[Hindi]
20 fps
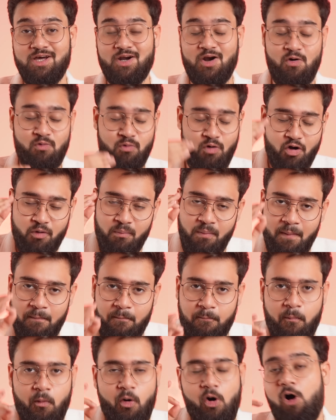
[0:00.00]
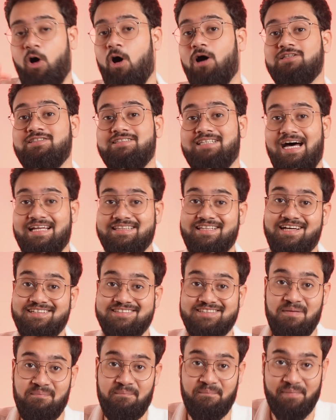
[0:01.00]
कर रहा हूं और मैं बहुत ज्यादा
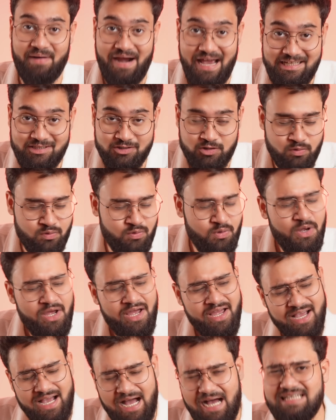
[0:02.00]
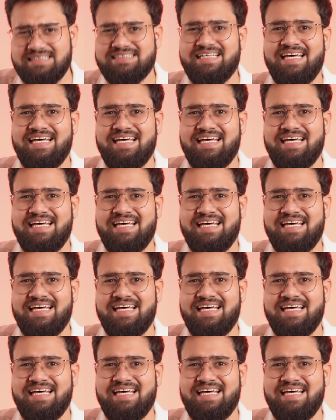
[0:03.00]
सरप्राइज हूं खास